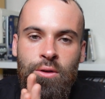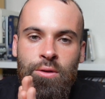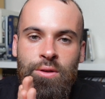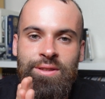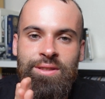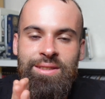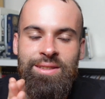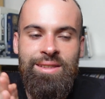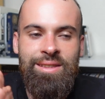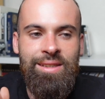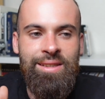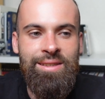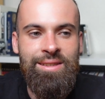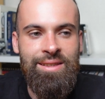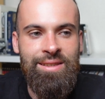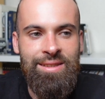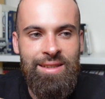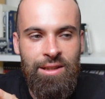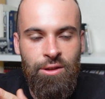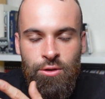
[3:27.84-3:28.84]
ses,
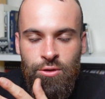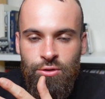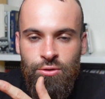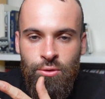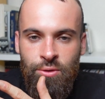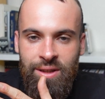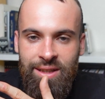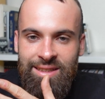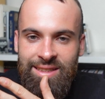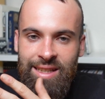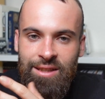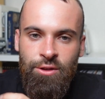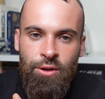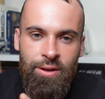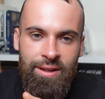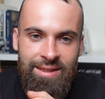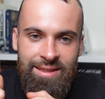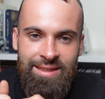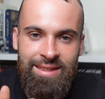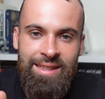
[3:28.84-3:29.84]
ses attentions au
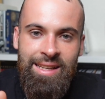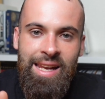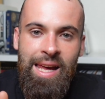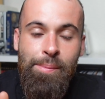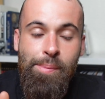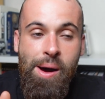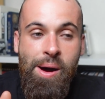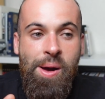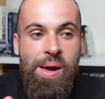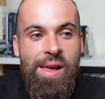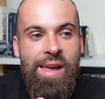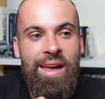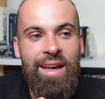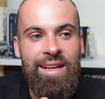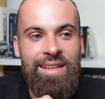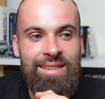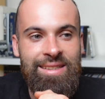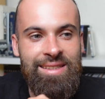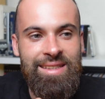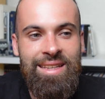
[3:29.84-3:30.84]
réalisateur et ce qu'il aime.
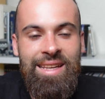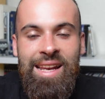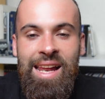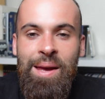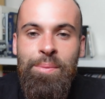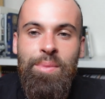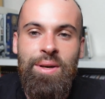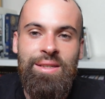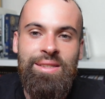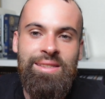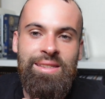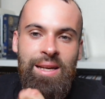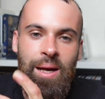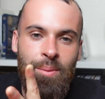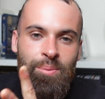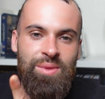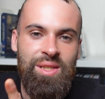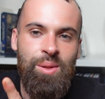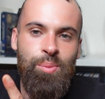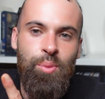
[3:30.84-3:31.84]
Et ce qu'il aime, c'est
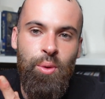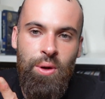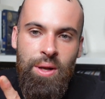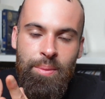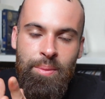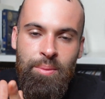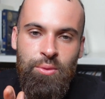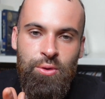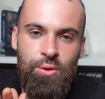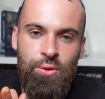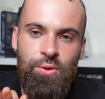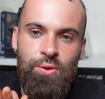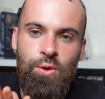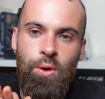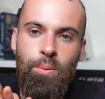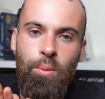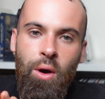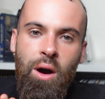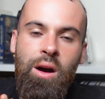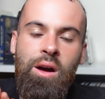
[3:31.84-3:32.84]
un petit peu les mêmes choses que
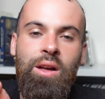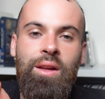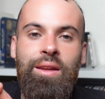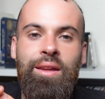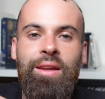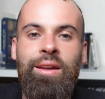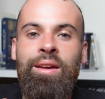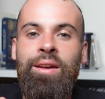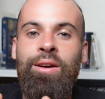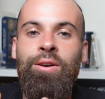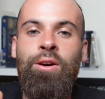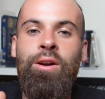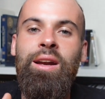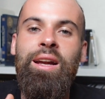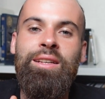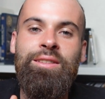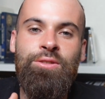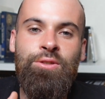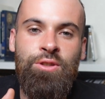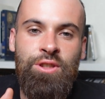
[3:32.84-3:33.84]
moi. Et
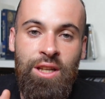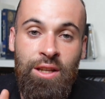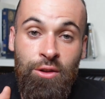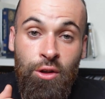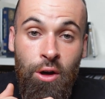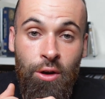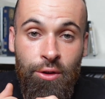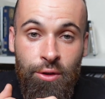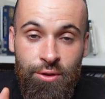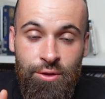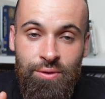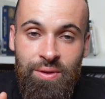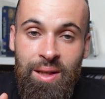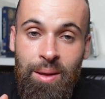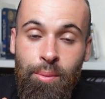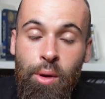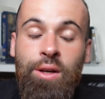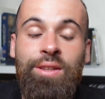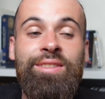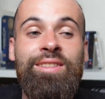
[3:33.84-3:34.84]
là, ce que j'adore dans ce
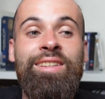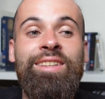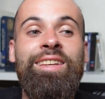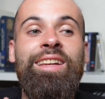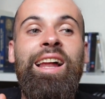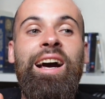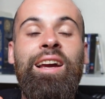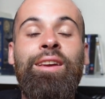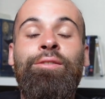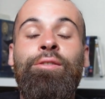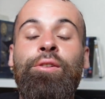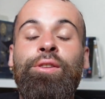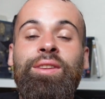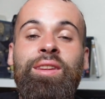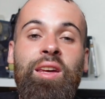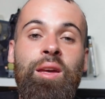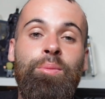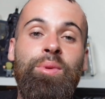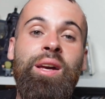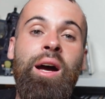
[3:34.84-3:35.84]
film, c'est qu'il arrive
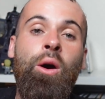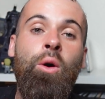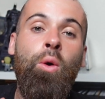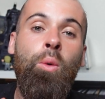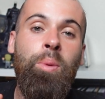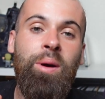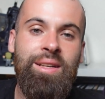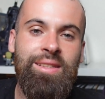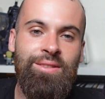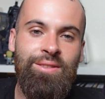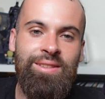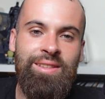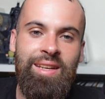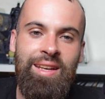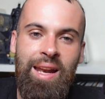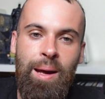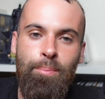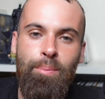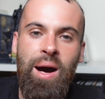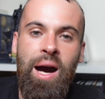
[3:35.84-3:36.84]
très bien à représenter
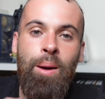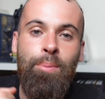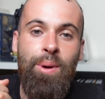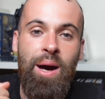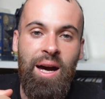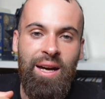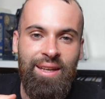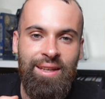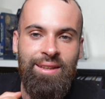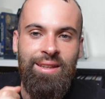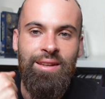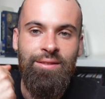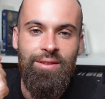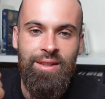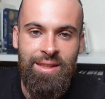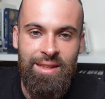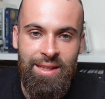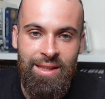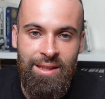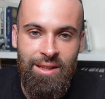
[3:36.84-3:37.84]
la barbarie des
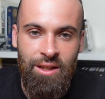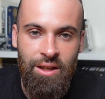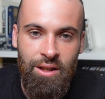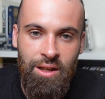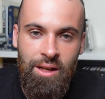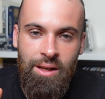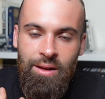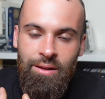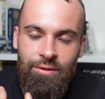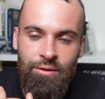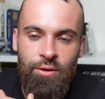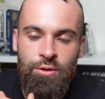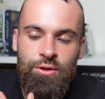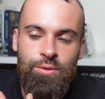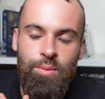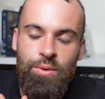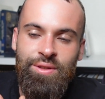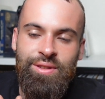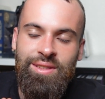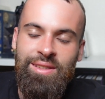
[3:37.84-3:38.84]
Vikings.
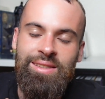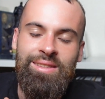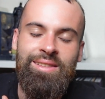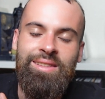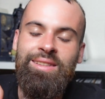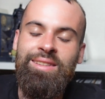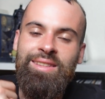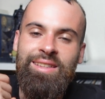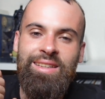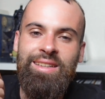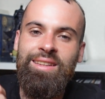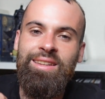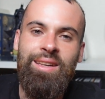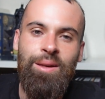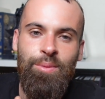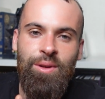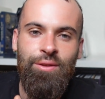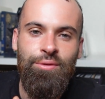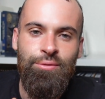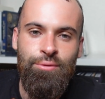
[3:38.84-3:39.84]
Franchement, c'est très très
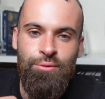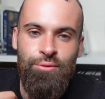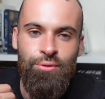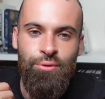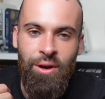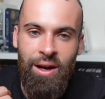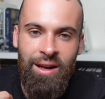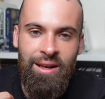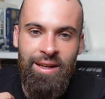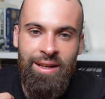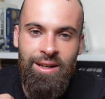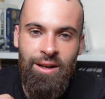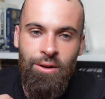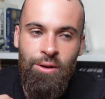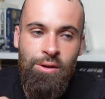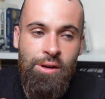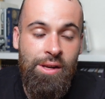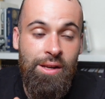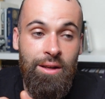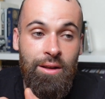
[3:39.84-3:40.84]
bien foutu à
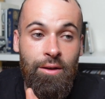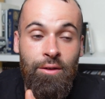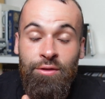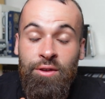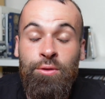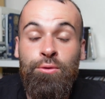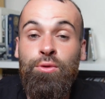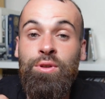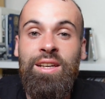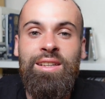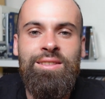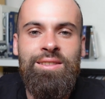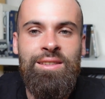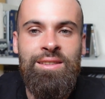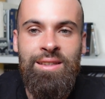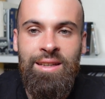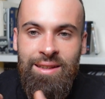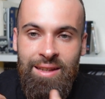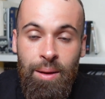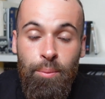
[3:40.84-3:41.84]
l'écran. Enfin, en tout cas, ce
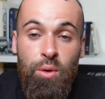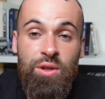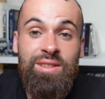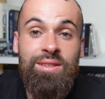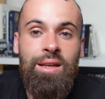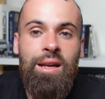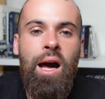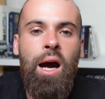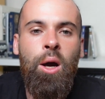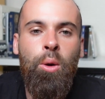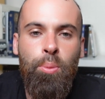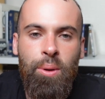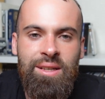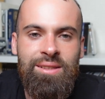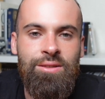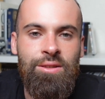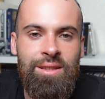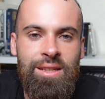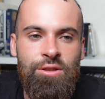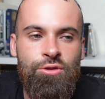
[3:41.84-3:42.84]
qu'ils étaient, moi, c'était la
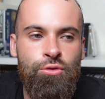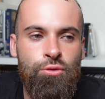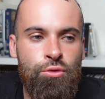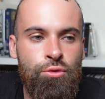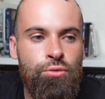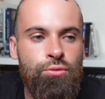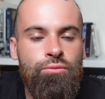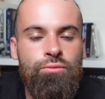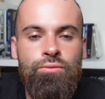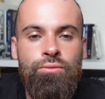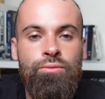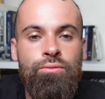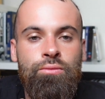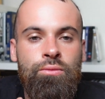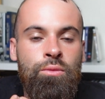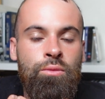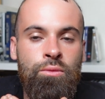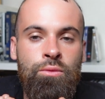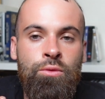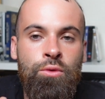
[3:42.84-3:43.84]
représentation
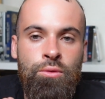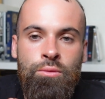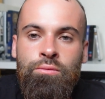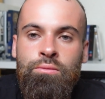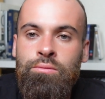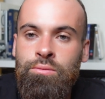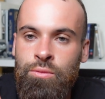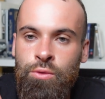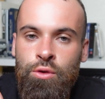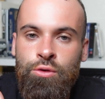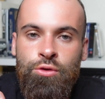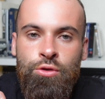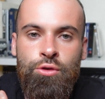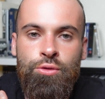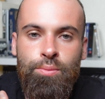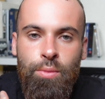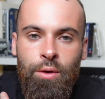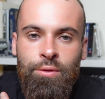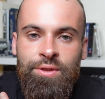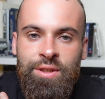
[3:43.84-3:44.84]
de ce que
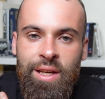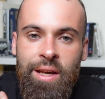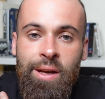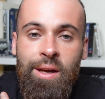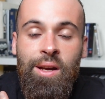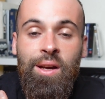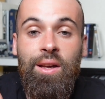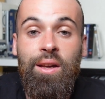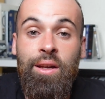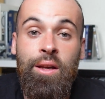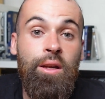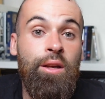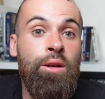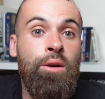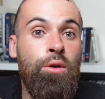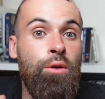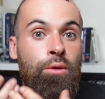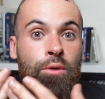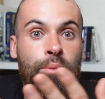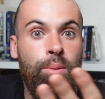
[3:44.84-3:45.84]
je m'en faisais. Et
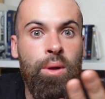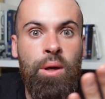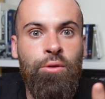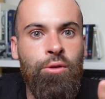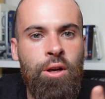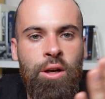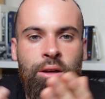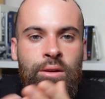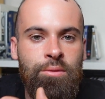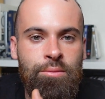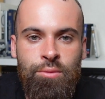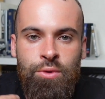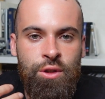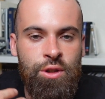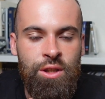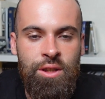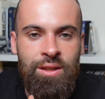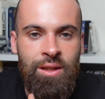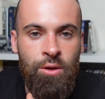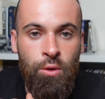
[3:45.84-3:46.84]
euh, bah, voilà, moi,
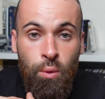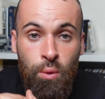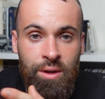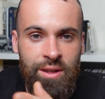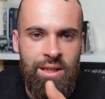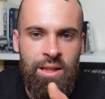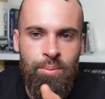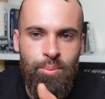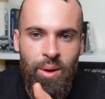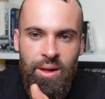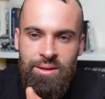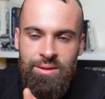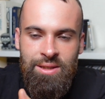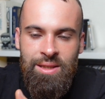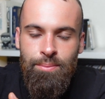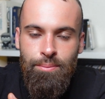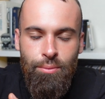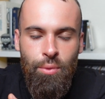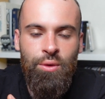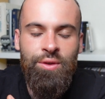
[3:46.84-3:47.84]
j'ai été conquis par ce
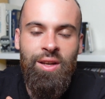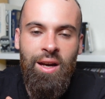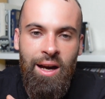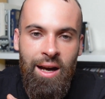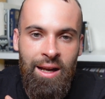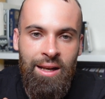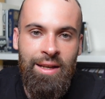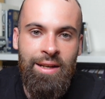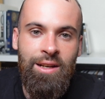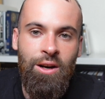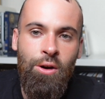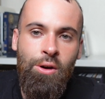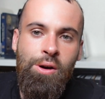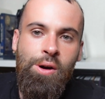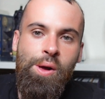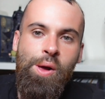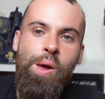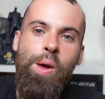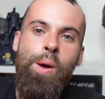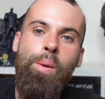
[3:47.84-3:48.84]
qu'ils me montrent à l'écran.
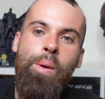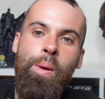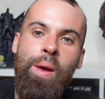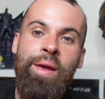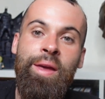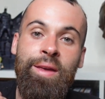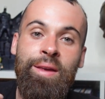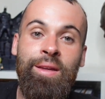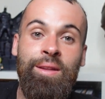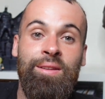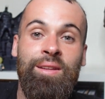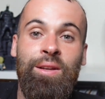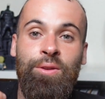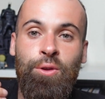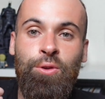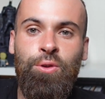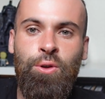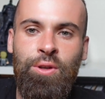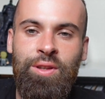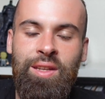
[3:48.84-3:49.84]
Et d'un
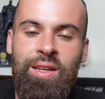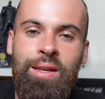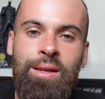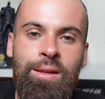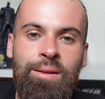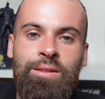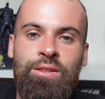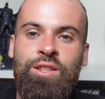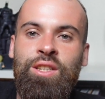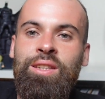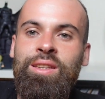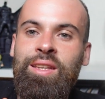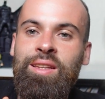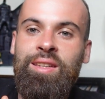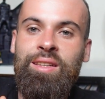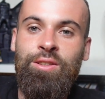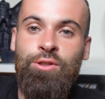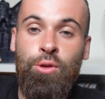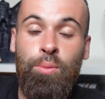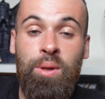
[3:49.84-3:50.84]
autre côté, j'ai été
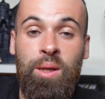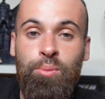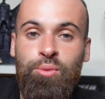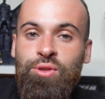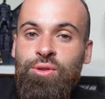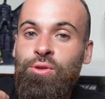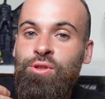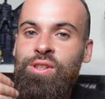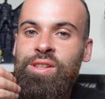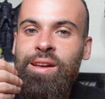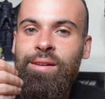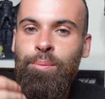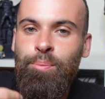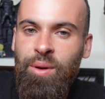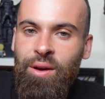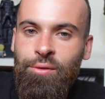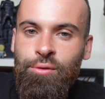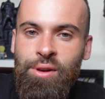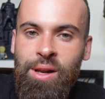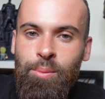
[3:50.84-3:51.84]
très surpris puisque je n'avais
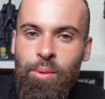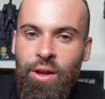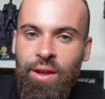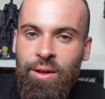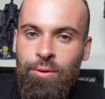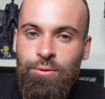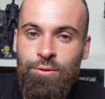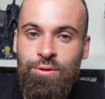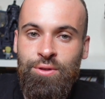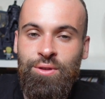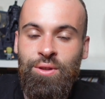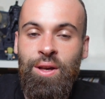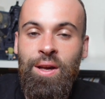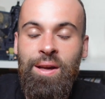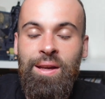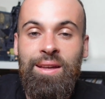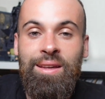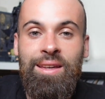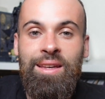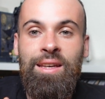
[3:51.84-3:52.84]
pas vu la bande-annonce
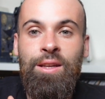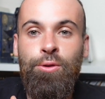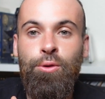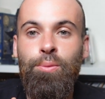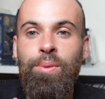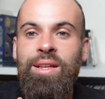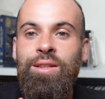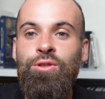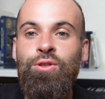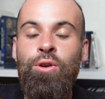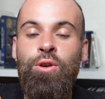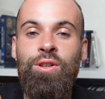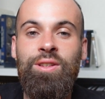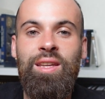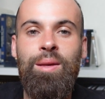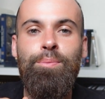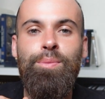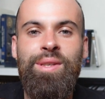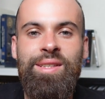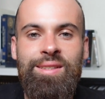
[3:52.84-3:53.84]
qu'ils nous mettent ce
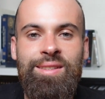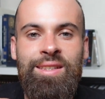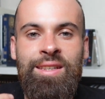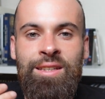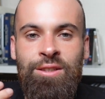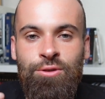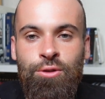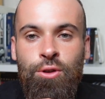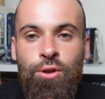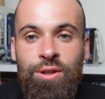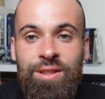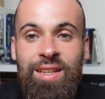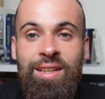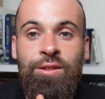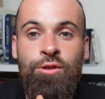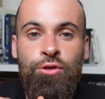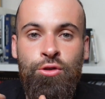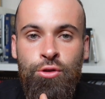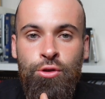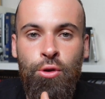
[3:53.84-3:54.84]
côté mystique, ce côté
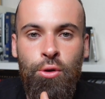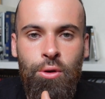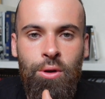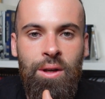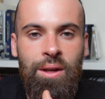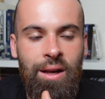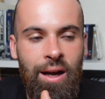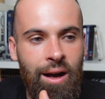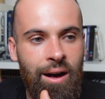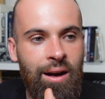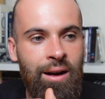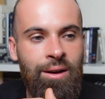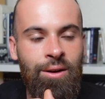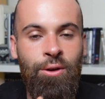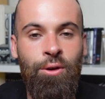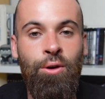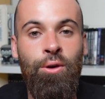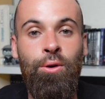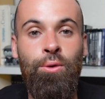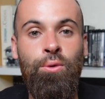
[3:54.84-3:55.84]
Dieu, hein,
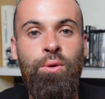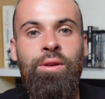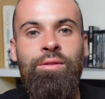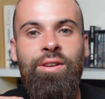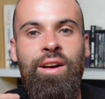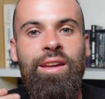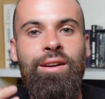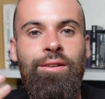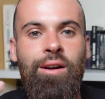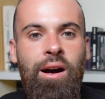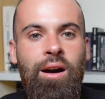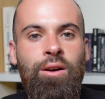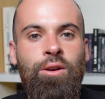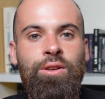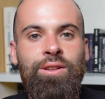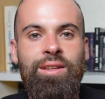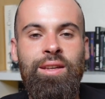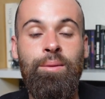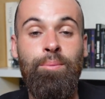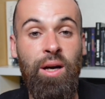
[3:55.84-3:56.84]
euh, où il va y avoir un
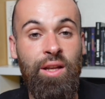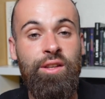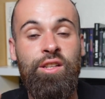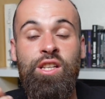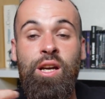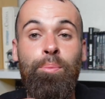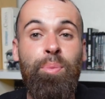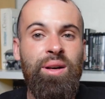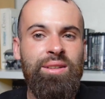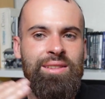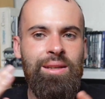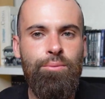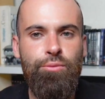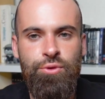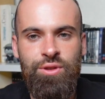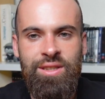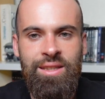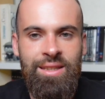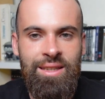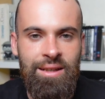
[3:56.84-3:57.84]
côté, bah, déjà par sa
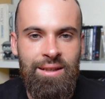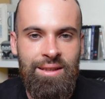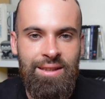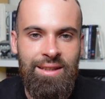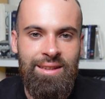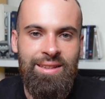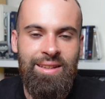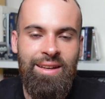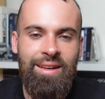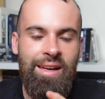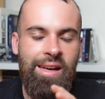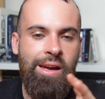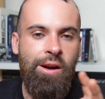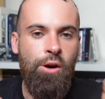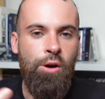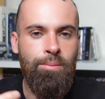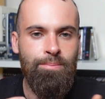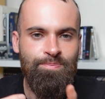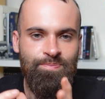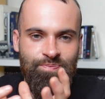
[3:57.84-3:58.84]
musique hein, qui est très
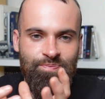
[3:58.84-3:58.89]
euh,